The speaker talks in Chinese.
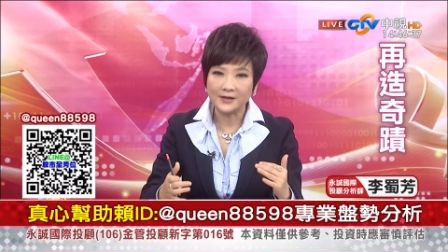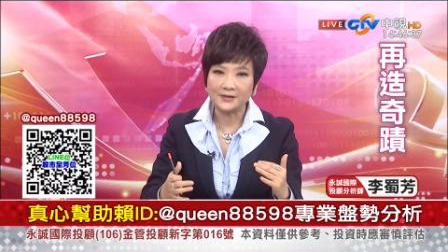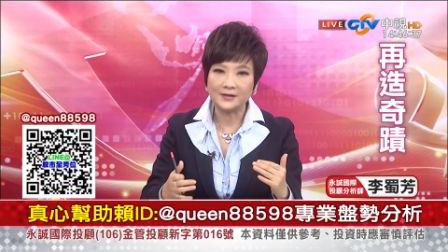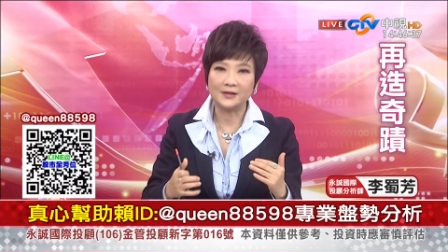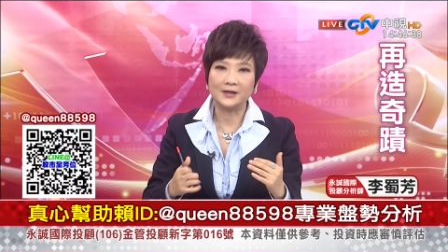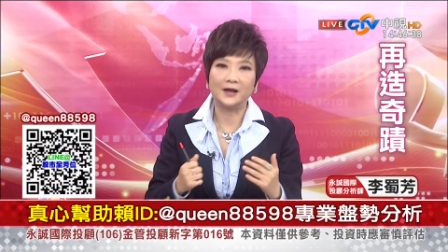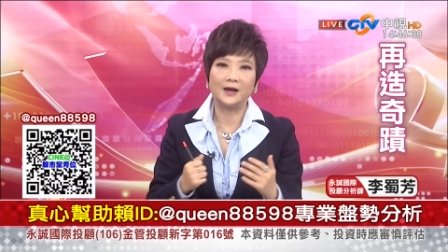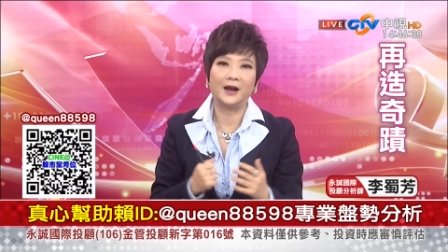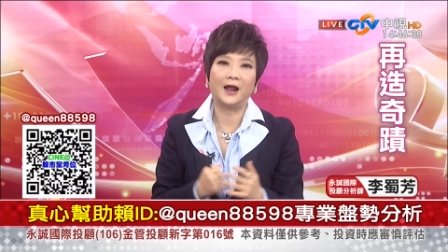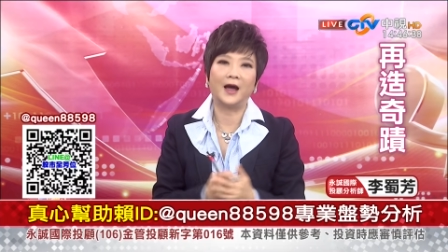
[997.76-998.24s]
一
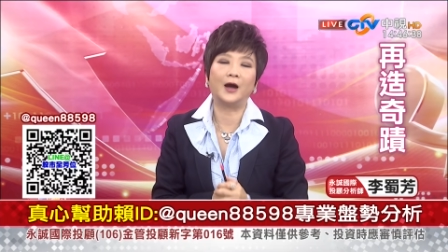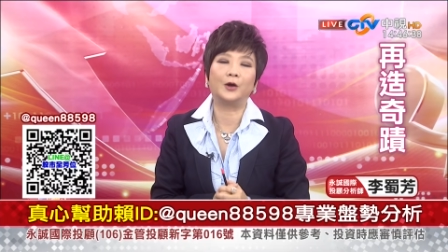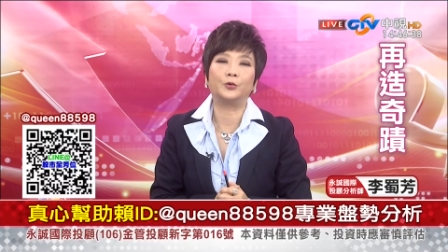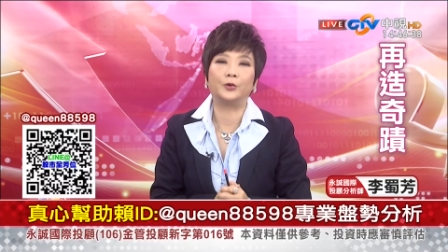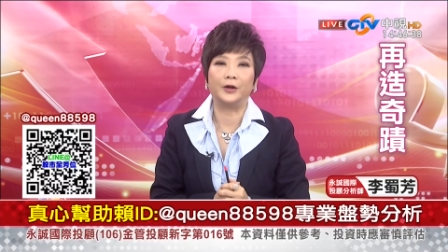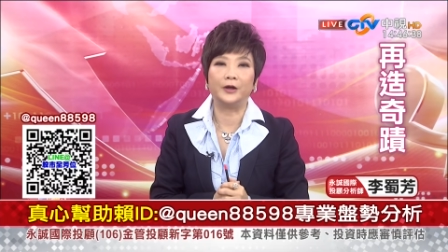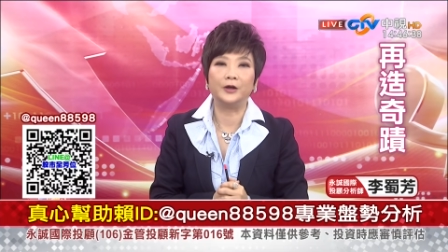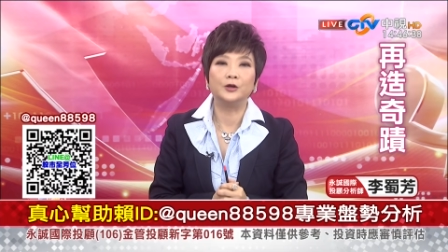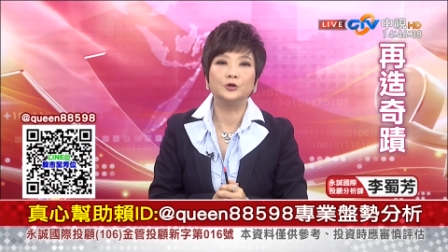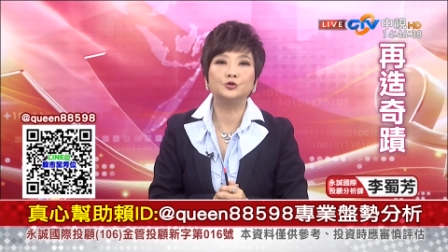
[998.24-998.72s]
次的拉
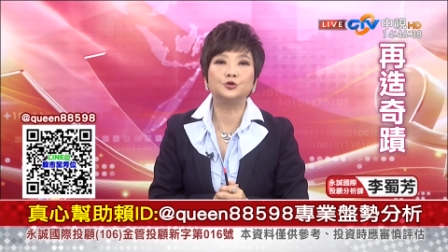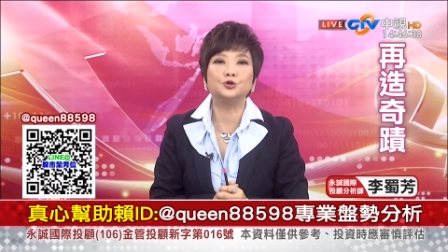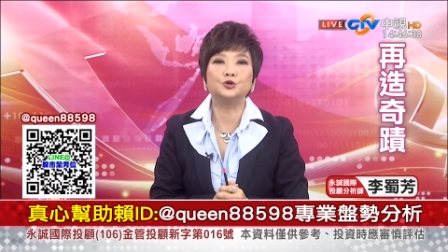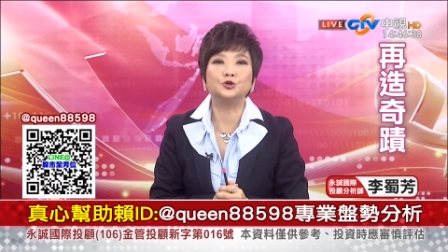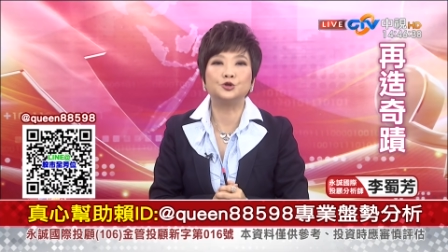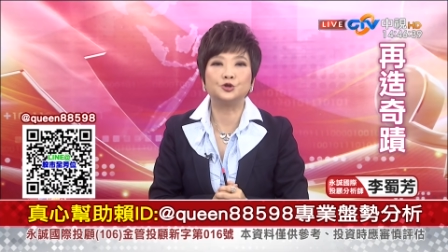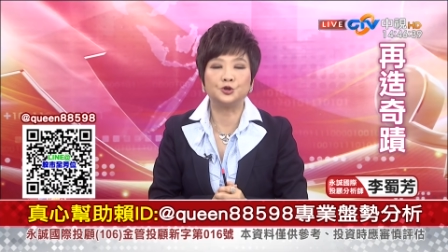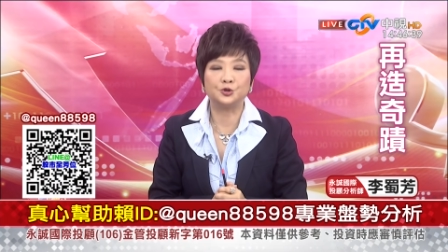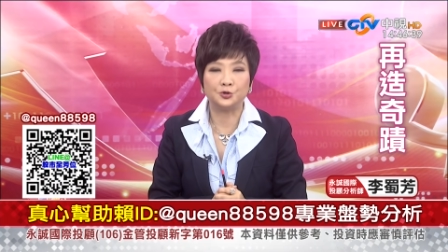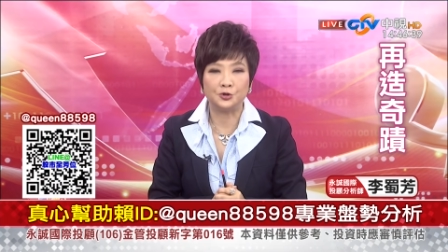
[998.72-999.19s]
回
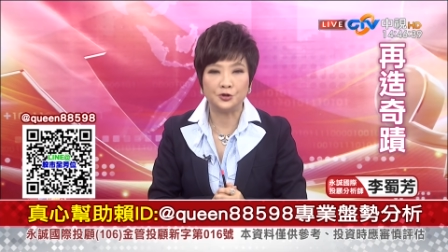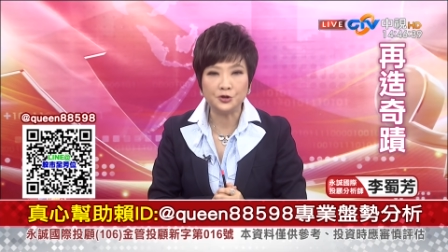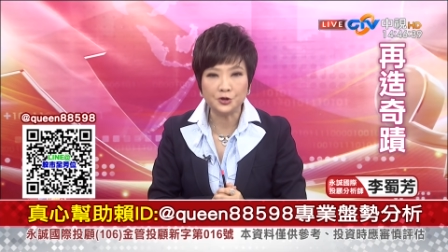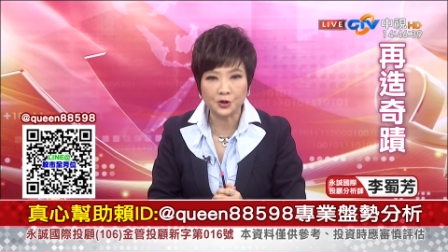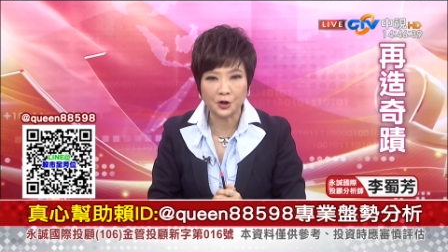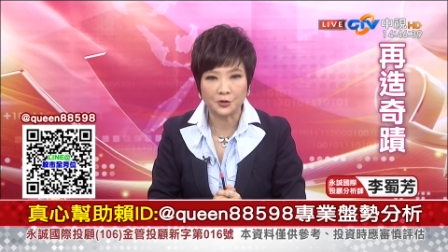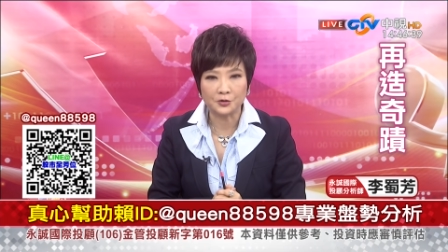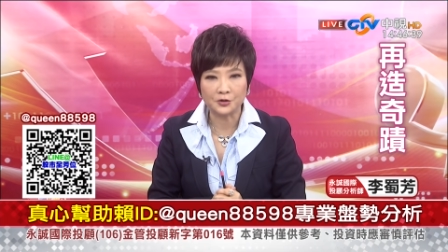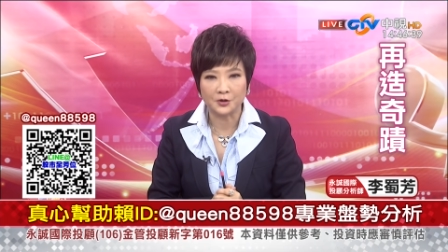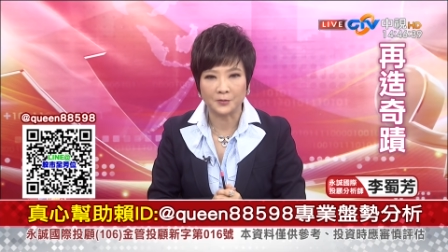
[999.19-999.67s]
去寻
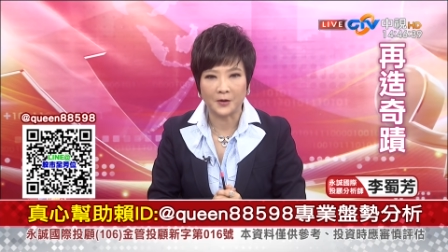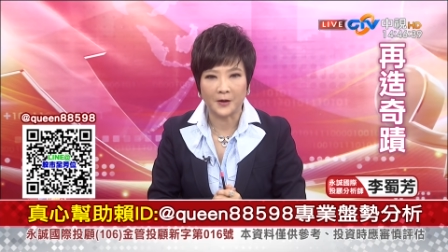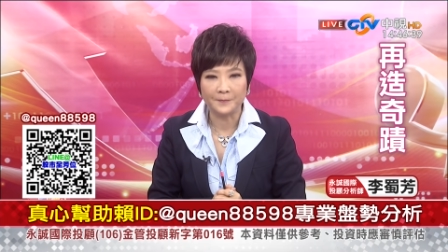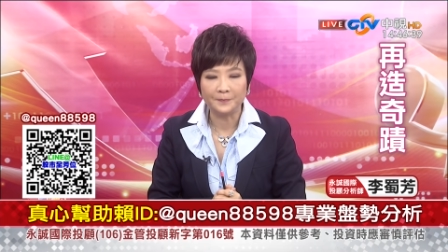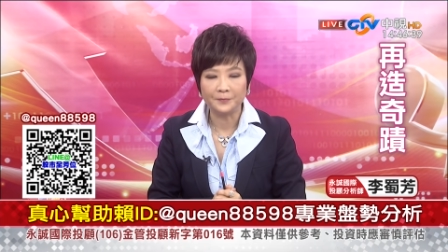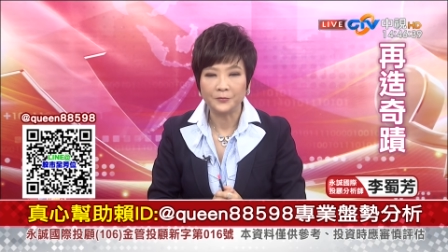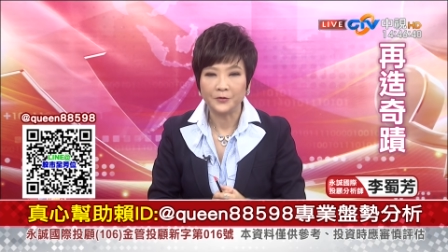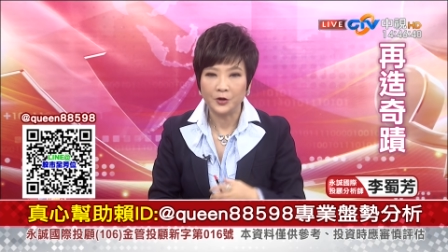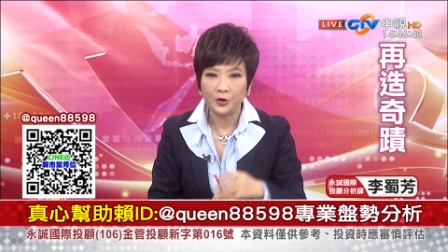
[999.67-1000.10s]
求什么